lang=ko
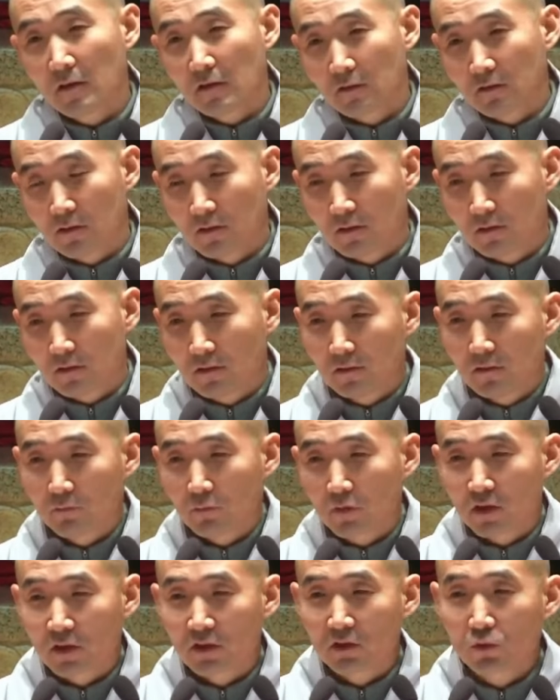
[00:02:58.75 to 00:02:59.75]
어,
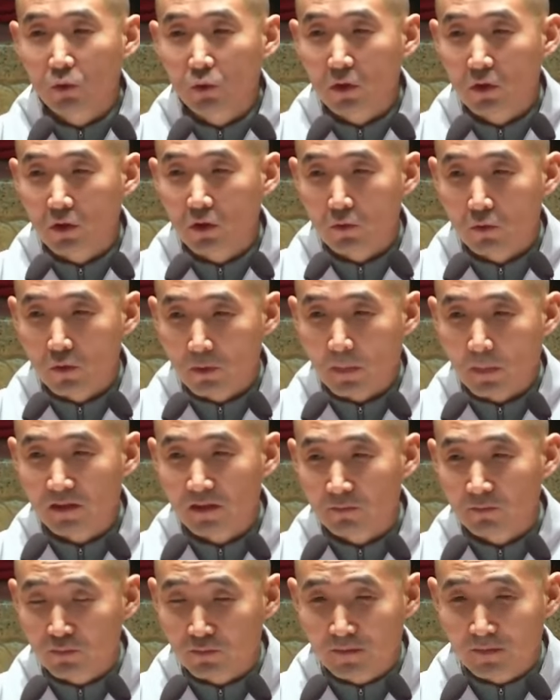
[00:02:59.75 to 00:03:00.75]
인도에
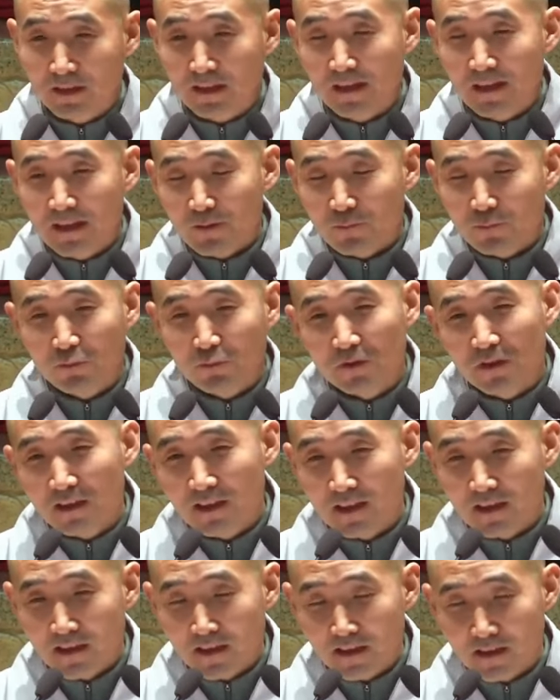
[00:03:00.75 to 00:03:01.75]
맞는 풍.
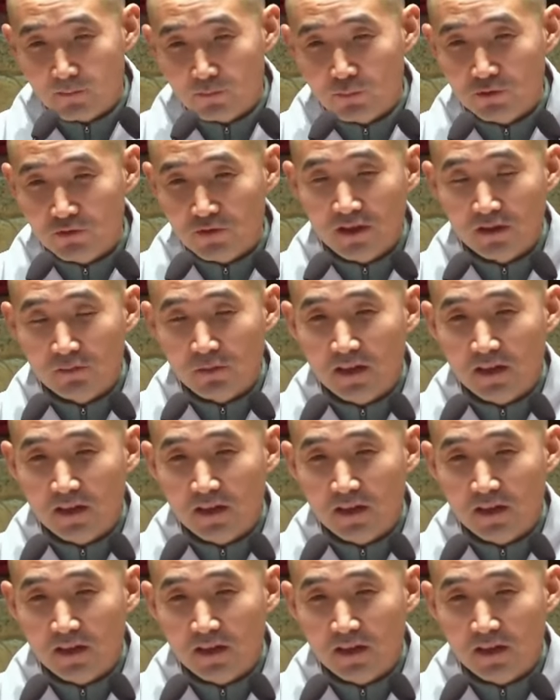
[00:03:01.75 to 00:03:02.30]
우리가 부처님